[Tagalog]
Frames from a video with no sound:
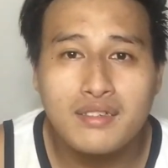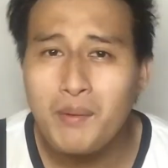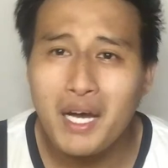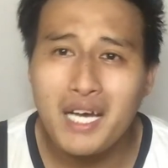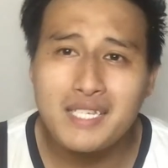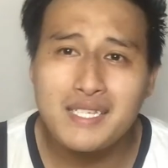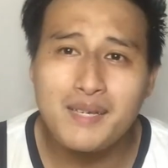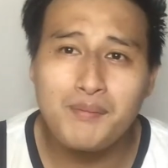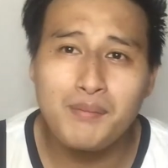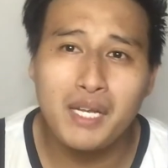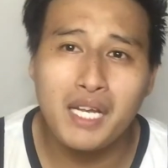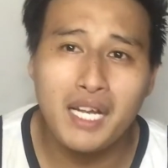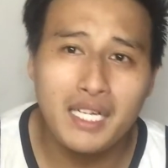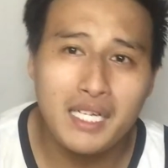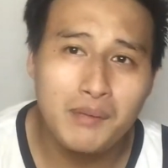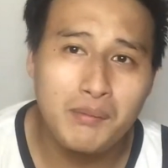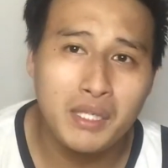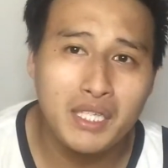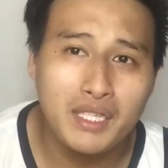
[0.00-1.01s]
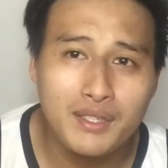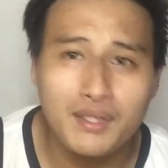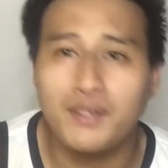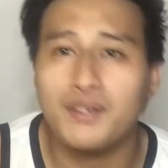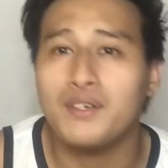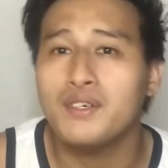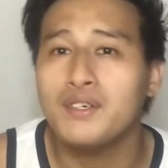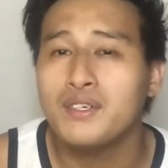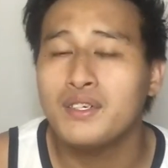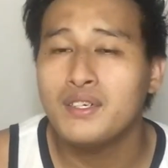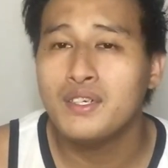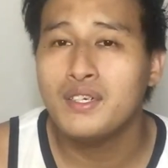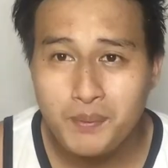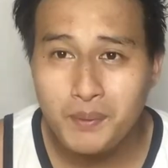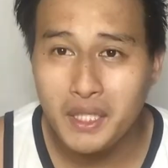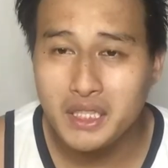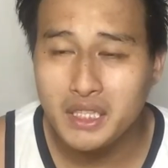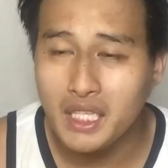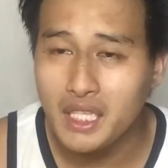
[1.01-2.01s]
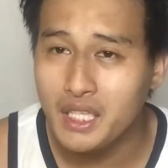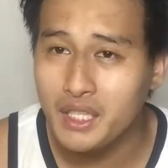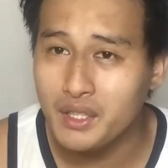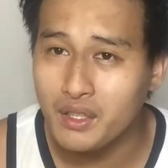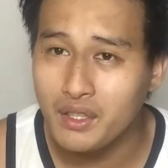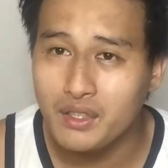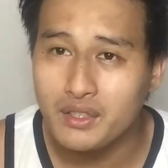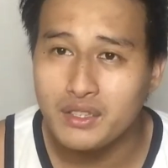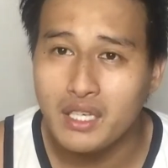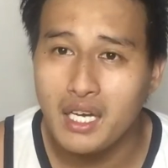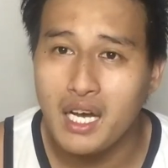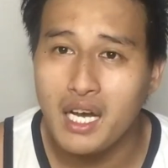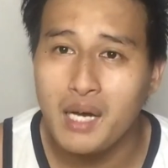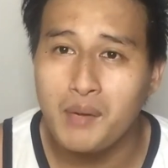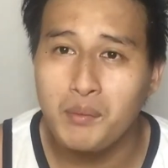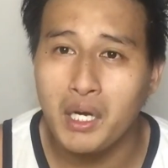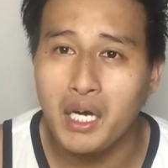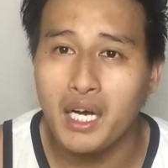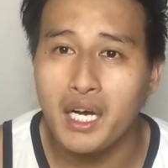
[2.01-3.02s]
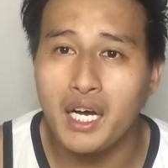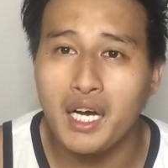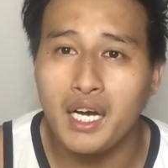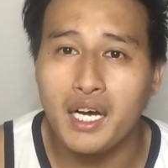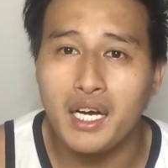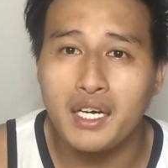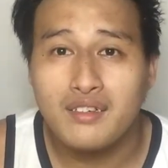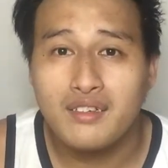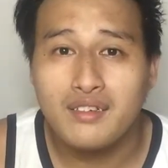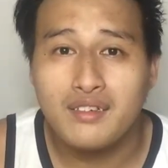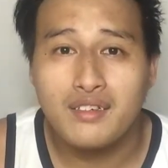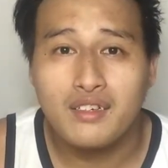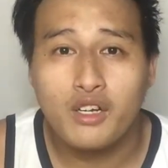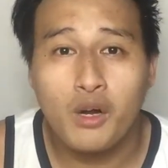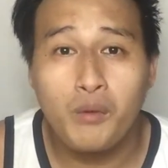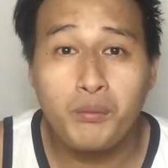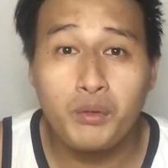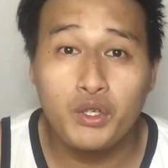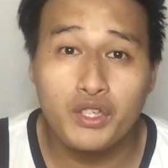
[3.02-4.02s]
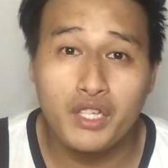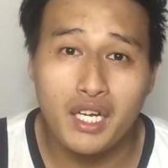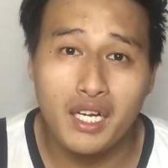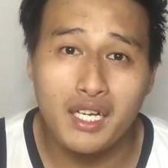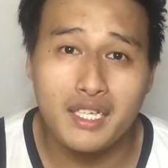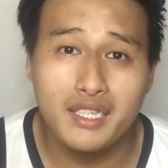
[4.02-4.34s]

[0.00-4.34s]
Napakasimple lang naman ito. Especially no, sa mga computer